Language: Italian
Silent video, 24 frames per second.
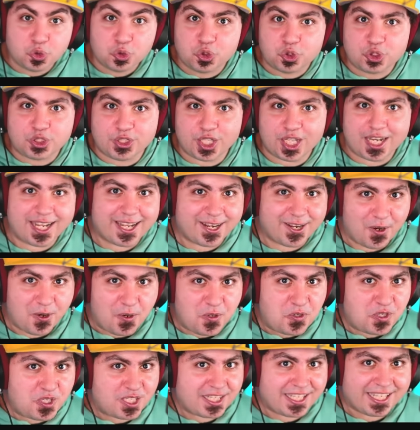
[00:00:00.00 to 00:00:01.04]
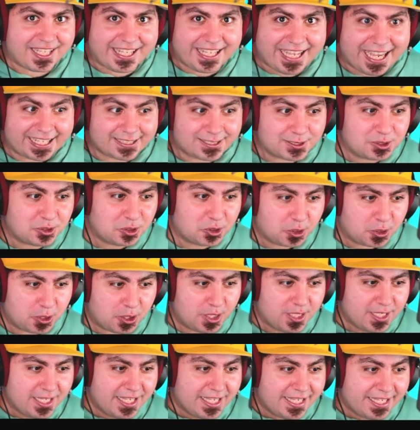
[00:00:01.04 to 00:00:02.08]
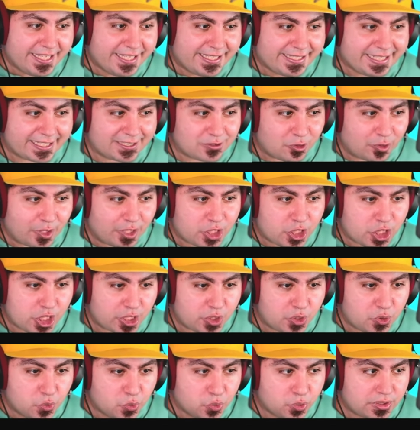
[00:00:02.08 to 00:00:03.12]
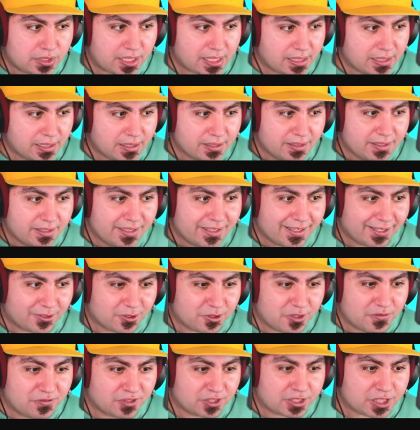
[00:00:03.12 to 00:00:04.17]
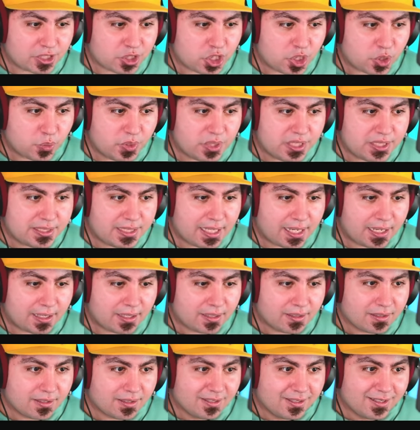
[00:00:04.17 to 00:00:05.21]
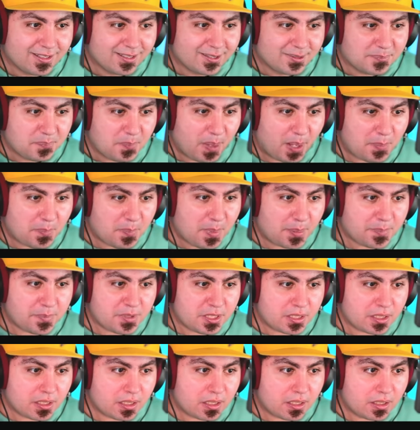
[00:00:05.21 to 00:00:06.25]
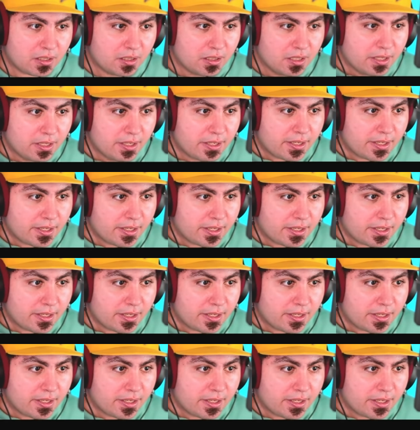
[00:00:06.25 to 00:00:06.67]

tutte le cose del gatto, no? Il gatto che ci aiuta e che ogni volta ci guida. Mamma mia.